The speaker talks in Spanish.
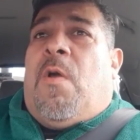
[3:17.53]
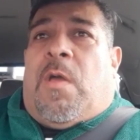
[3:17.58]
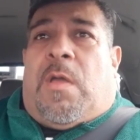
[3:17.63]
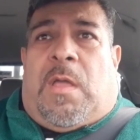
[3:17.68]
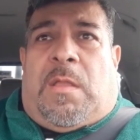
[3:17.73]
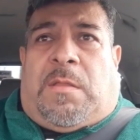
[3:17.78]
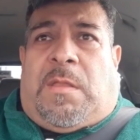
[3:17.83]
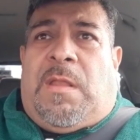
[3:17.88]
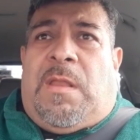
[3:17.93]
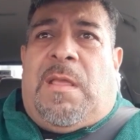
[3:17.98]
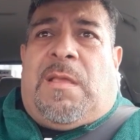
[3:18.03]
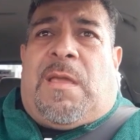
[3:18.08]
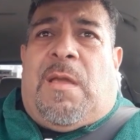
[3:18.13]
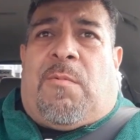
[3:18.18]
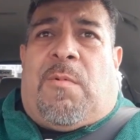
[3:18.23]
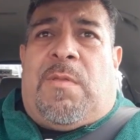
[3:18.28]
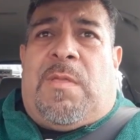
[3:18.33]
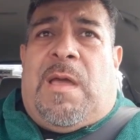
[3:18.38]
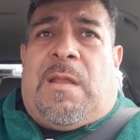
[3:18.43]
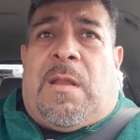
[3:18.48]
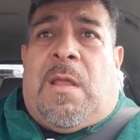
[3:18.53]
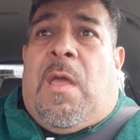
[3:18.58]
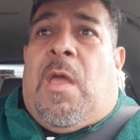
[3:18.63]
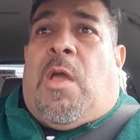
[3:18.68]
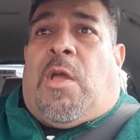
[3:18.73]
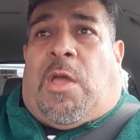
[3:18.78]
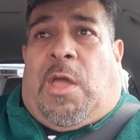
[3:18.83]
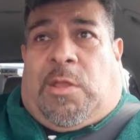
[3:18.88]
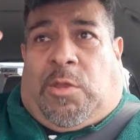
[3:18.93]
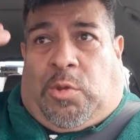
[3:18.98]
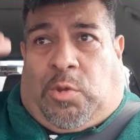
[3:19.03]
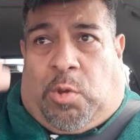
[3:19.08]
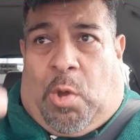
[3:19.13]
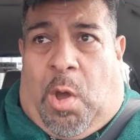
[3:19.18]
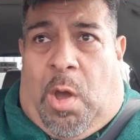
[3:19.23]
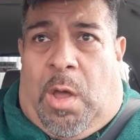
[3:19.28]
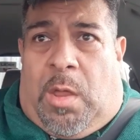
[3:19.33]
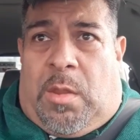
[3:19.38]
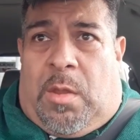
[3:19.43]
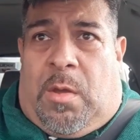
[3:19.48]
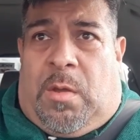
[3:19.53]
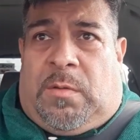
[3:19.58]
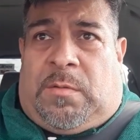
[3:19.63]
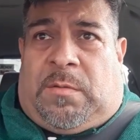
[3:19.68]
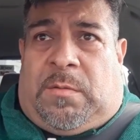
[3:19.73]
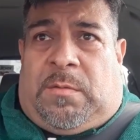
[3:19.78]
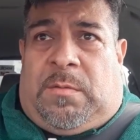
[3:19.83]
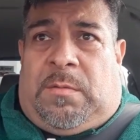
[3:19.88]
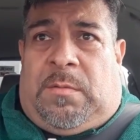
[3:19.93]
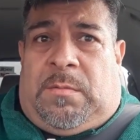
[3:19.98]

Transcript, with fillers: que tienen que cuidar, que todos,